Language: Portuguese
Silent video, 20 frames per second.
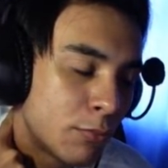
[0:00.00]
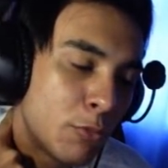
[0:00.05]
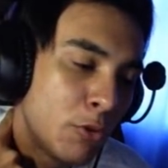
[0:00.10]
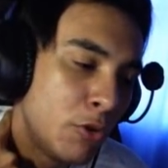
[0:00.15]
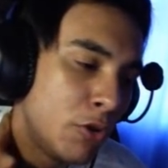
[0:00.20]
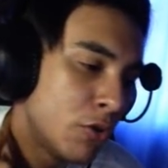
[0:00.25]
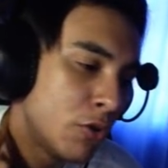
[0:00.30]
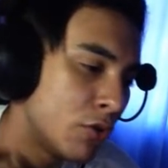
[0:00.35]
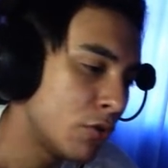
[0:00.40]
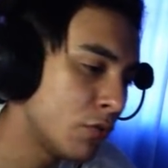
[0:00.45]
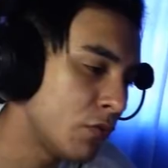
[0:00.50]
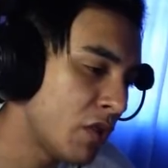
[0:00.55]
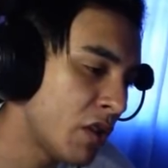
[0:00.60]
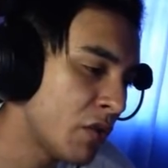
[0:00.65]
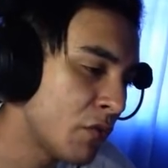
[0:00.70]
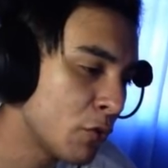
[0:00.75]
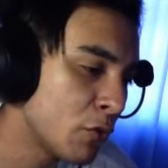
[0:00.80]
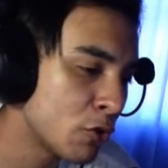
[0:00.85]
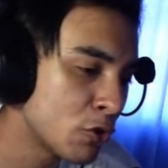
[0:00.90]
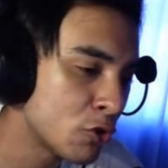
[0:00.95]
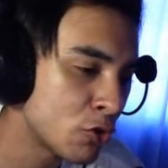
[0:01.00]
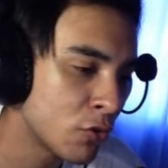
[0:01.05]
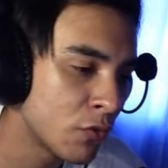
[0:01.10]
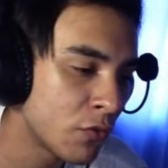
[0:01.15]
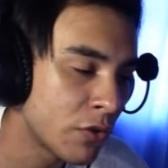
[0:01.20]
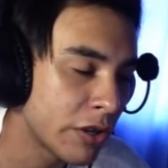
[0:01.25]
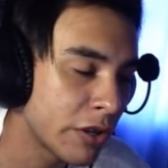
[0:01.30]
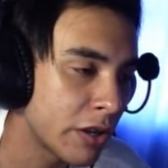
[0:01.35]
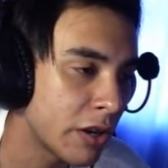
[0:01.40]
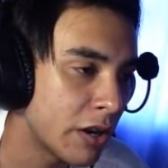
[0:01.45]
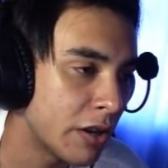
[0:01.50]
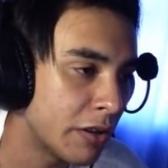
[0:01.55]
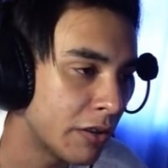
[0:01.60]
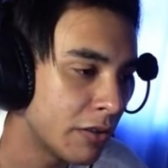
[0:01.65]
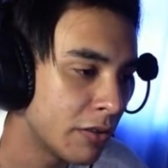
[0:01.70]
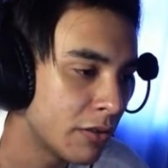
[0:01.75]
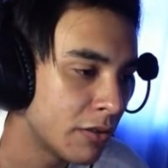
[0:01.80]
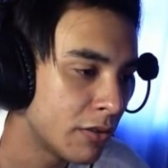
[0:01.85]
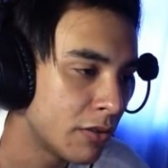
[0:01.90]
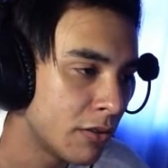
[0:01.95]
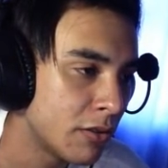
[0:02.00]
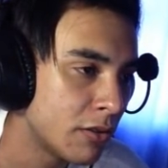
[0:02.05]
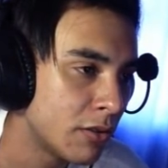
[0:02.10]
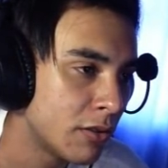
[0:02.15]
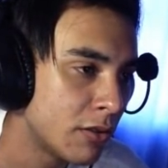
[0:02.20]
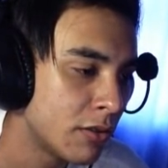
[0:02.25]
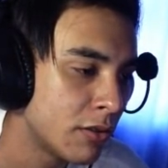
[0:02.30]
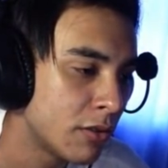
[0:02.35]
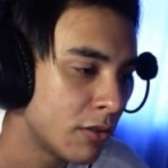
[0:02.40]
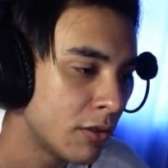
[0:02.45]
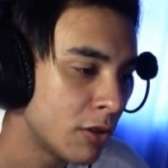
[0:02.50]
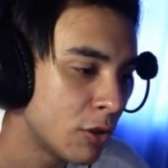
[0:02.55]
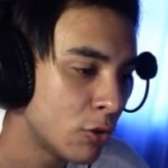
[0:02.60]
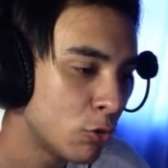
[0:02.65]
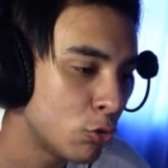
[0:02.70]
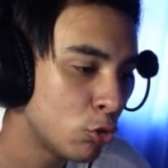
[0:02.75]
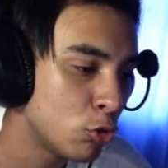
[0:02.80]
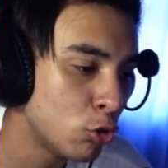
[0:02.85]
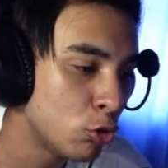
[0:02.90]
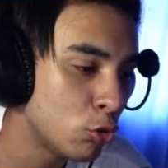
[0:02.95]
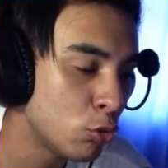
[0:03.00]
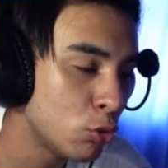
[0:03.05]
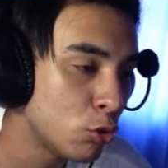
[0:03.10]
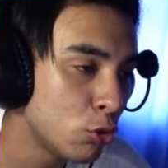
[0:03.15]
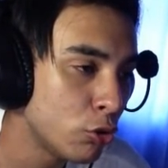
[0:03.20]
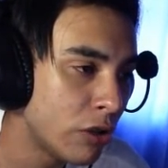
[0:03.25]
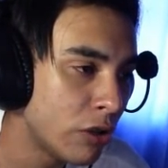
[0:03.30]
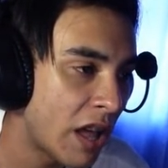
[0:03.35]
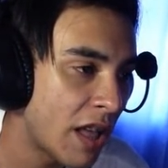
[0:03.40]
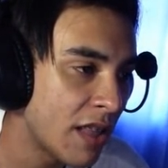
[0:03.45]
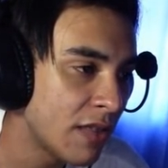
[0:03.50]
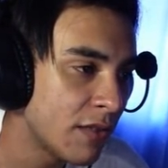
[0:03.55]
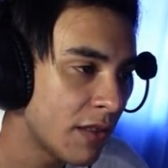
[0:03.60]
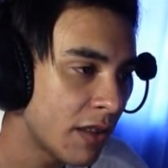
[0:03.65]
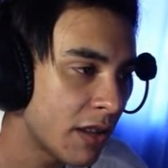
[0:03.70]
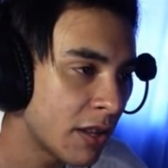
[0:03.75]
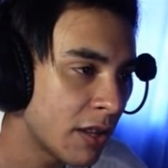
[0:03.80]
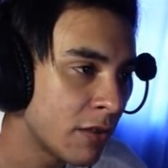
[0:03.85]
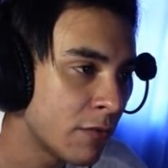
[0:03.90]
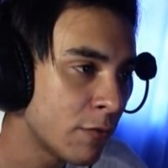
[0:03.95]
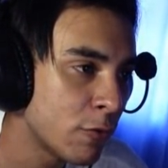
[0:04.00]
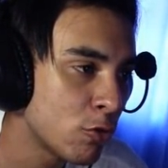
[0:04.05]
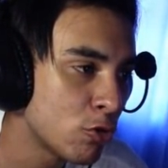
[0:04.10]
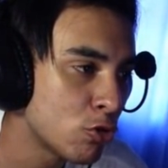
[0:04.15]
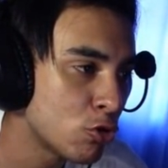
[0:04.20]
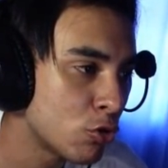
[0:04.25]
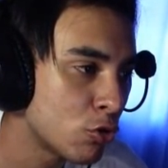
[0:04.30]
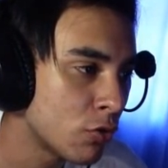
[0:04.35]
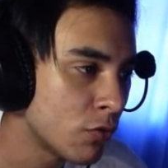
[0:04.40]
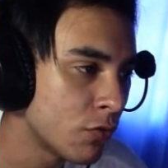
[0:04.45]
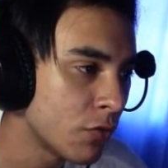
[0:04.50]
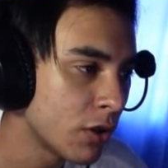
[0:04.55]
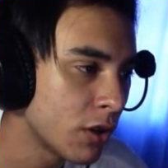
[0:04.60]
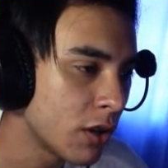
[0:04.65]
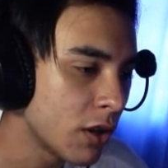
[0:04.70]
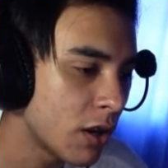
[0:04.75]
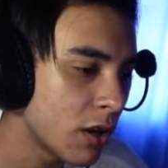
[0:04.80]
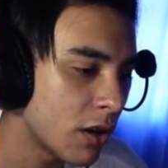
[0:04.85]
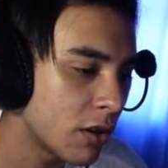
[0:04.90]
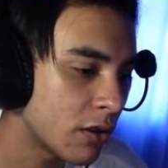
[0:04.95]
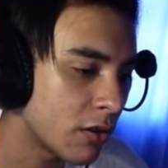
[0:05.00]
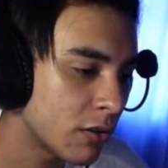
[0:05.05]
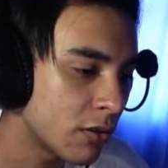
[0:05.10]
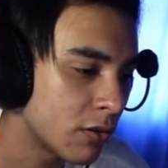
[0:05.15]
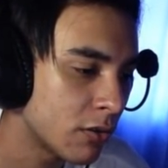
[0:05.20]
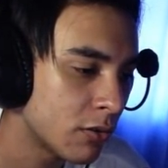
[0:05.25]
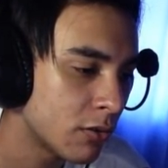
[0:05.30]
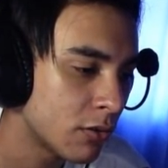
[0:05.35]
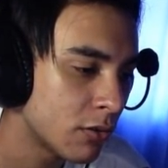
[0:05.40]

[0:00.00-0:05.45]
Meu Deus, não venha vigor chofra, cara. Tô no turno 10, velho. Cadê a vigor chofra, cara?